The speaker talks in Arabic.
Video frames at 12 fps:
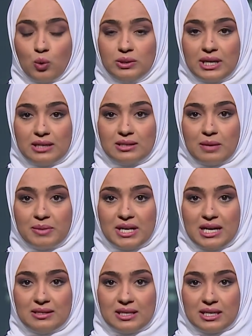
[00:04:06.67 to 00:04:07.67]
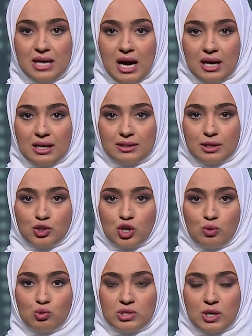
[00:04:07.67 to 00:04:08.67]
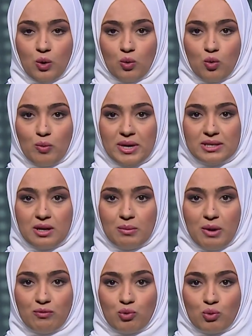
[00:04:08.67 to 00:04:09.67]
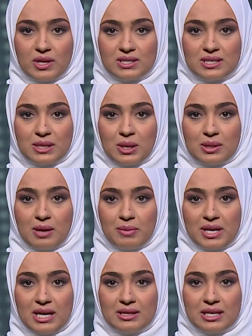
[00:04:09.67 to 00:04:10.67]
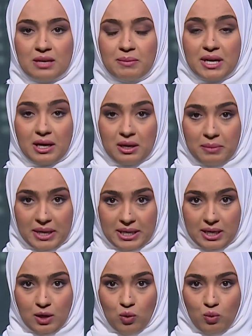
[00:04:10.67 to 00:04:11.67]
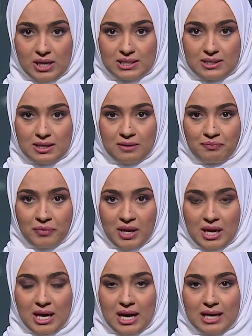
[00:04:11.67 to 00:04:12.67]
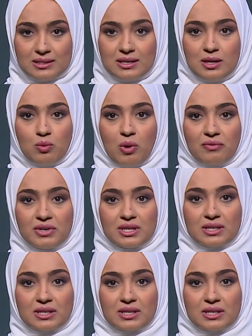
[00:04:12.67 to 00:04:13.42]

قدرة بلاده على تجاوز العقوبات المفروضة ضد بلاده من قبل إكواس الزين وفي